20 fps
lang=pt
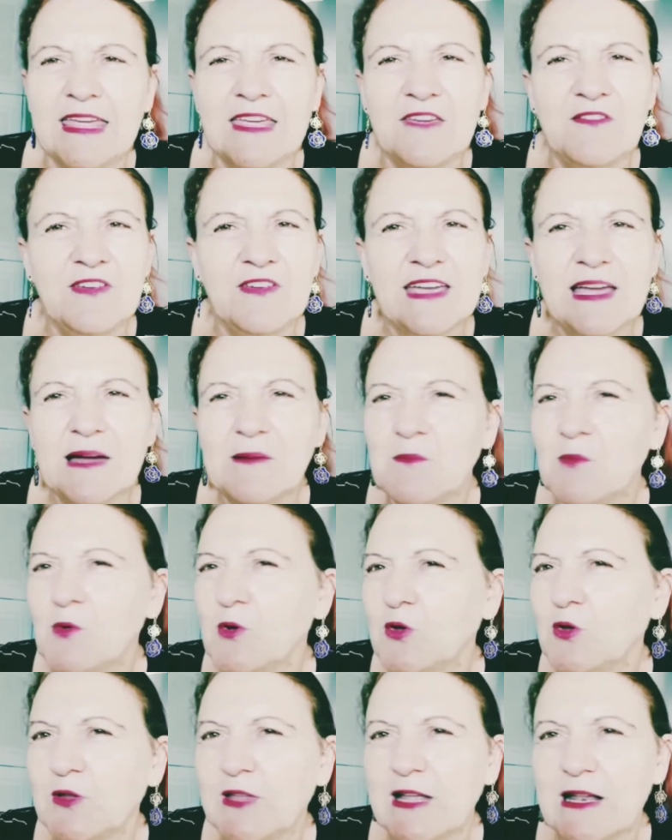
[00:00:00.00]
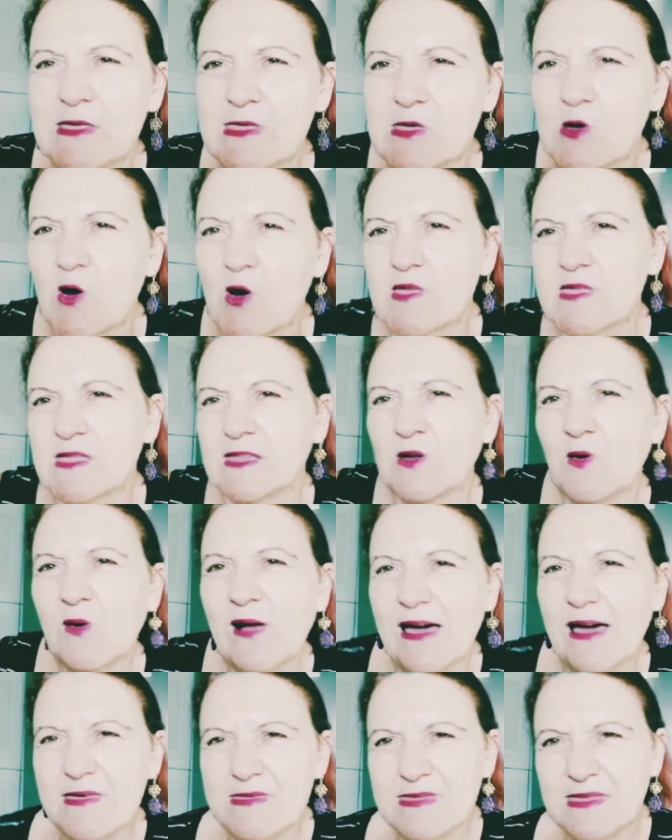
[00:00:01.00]
E fica muito deliciosa, não
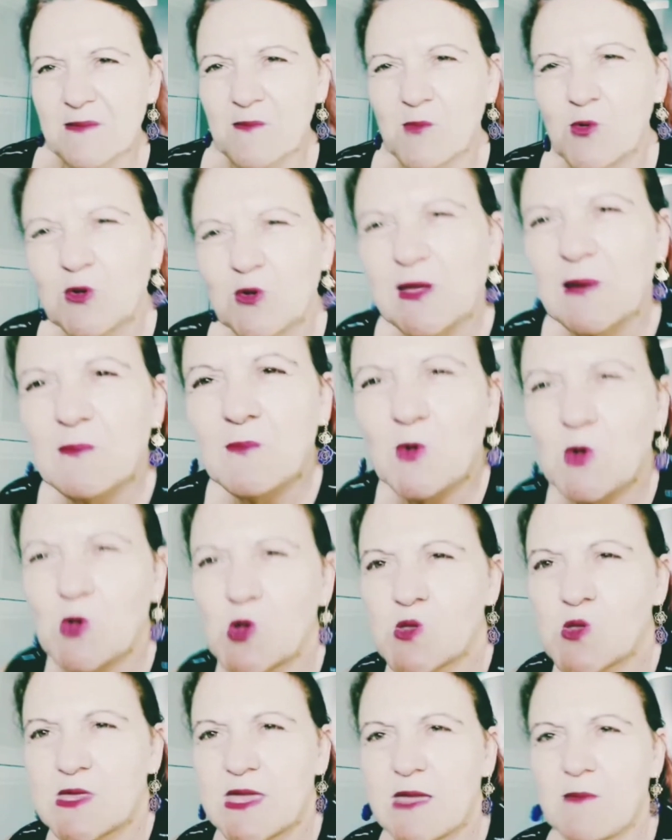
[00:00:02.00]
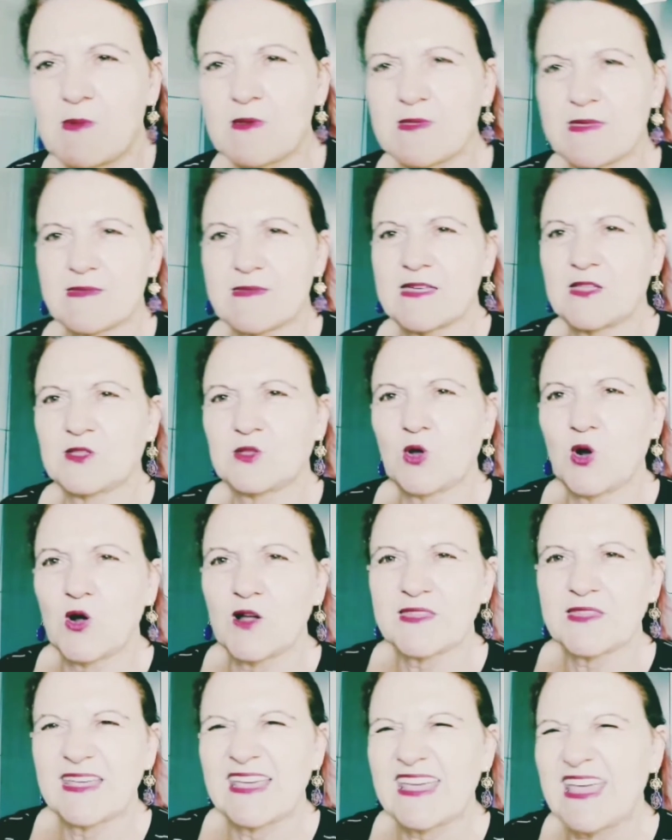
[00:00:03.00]
gasta muito, é muito simples essa
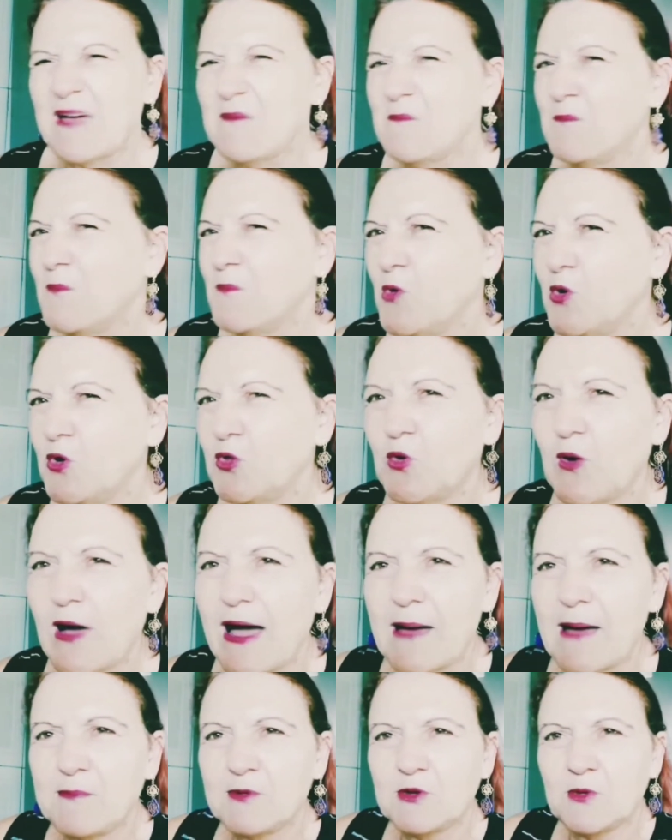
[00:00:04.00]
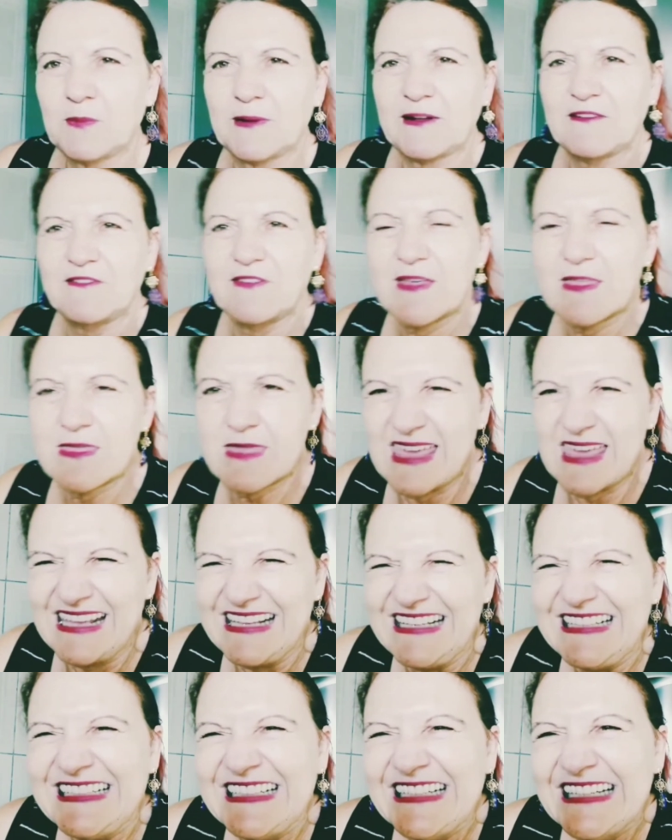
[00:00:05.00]
torta e é muito rápido para fazer.
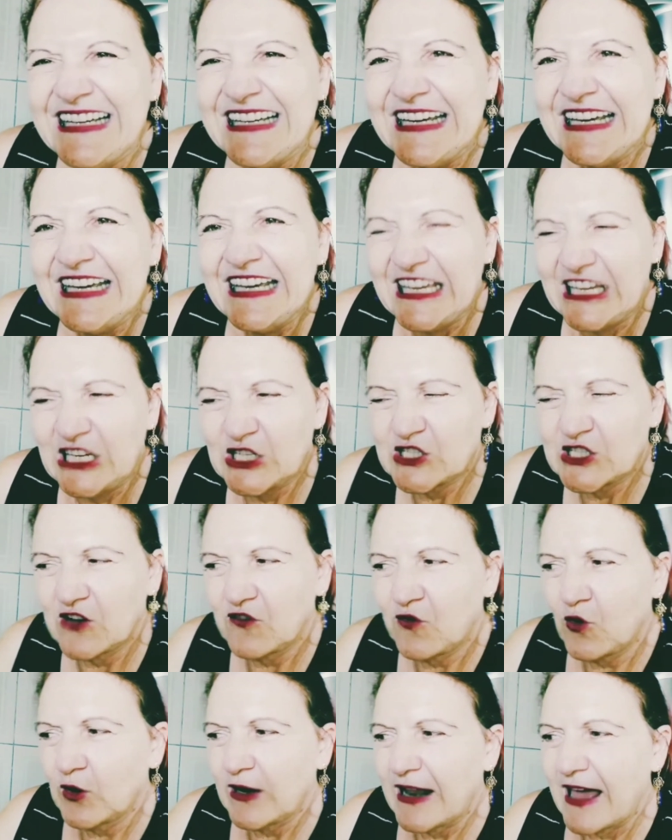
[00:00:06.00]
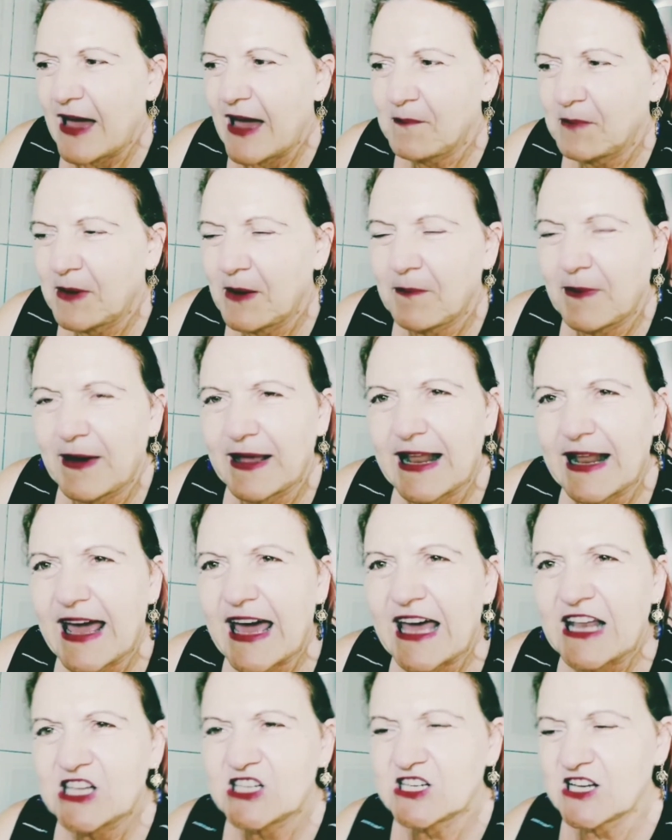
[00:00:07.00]
Eu já vou lá
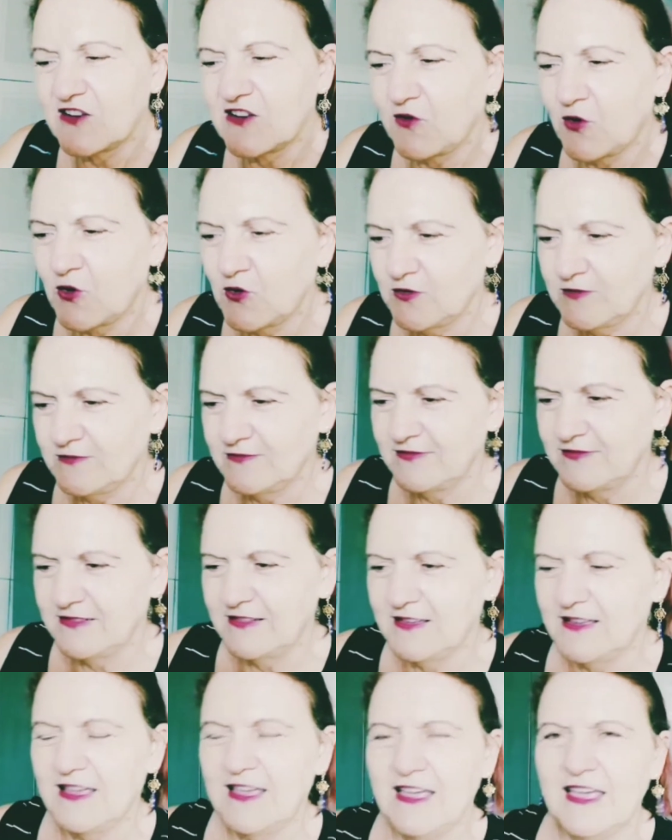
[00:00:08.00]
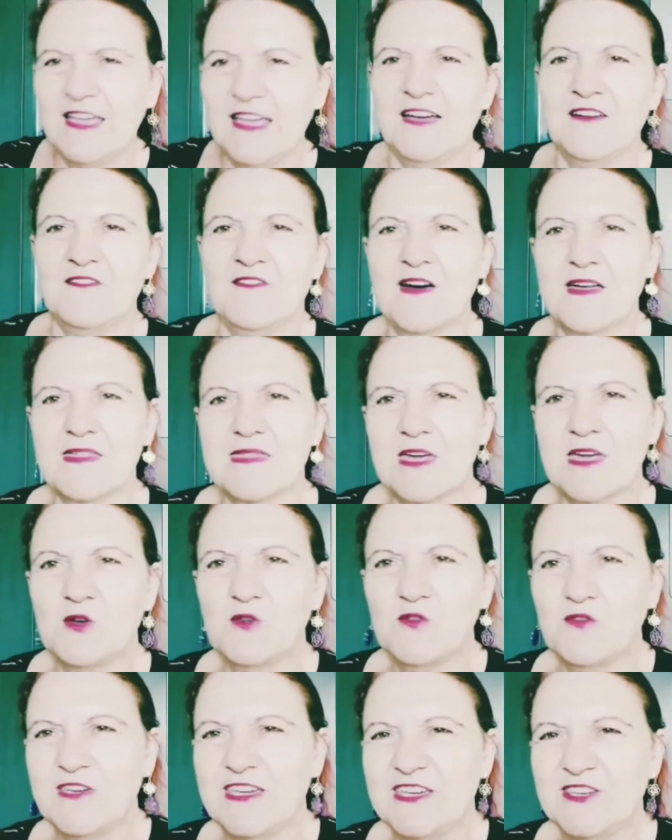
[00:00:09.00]
preparar e já vou fazer
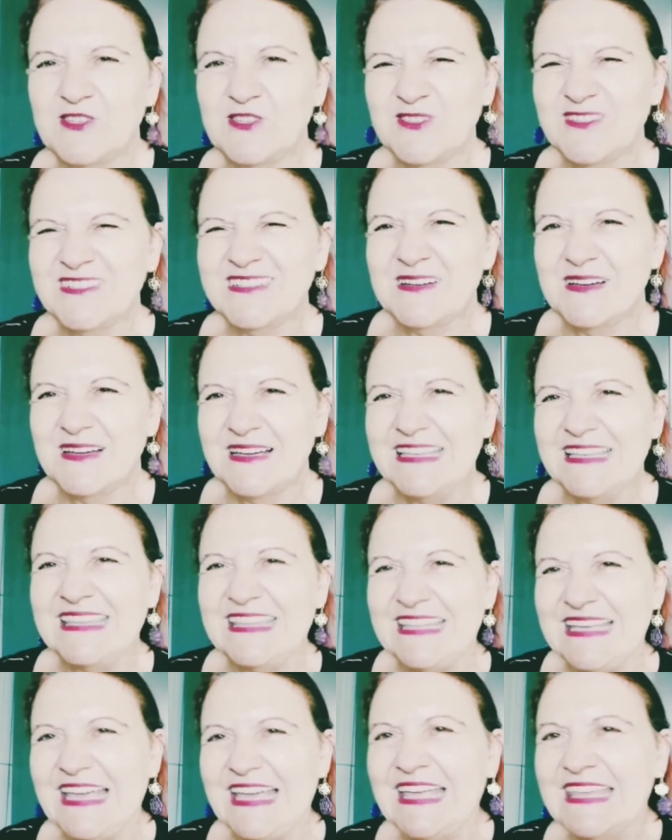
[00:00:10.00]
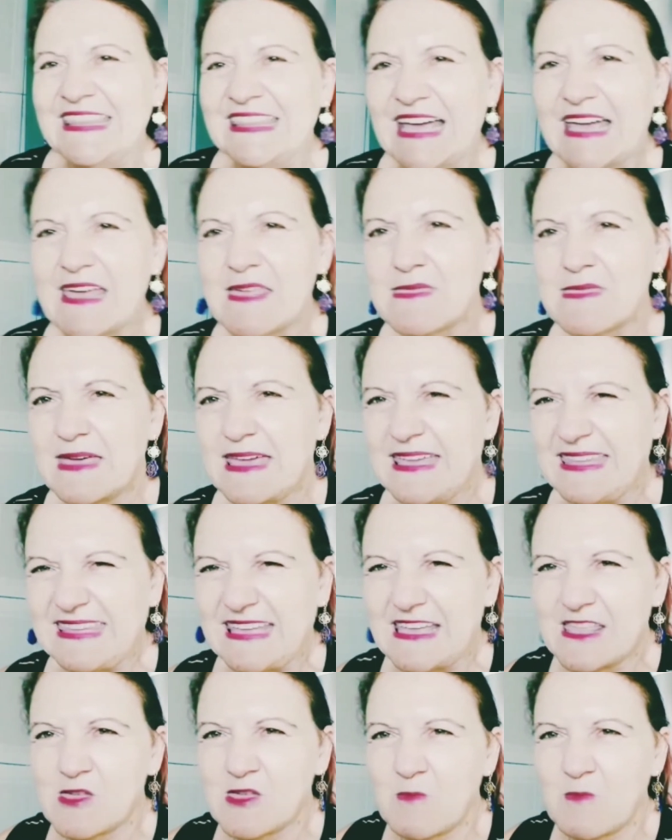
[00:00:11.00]
o vídeo da receita.